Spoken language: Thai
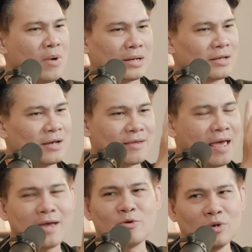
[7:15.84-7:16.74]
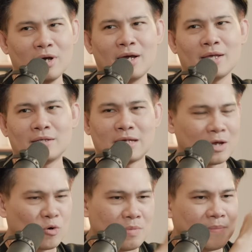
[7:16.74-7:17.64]
ประวัติยังแย่อยู่เลยอย่าง
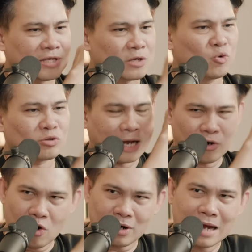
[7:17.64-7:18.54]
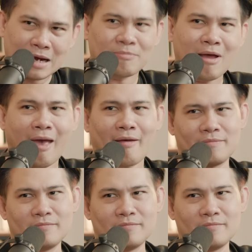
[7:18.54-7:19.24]
นี้คุณไม่มีสิทธิ์กู้ตัดออกอันดับแรก